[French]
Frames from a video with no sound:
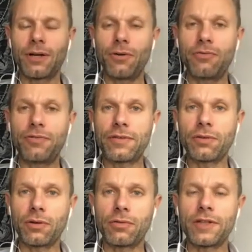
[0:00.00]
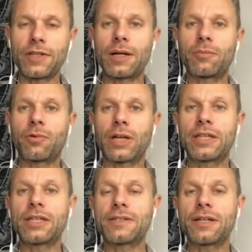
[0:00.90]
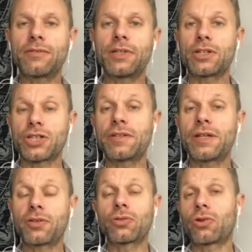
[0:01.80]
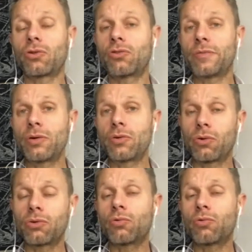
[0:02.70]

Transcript: vivre finalement, gagner sa vie, un chiffre d'affaires de 32 000 euros.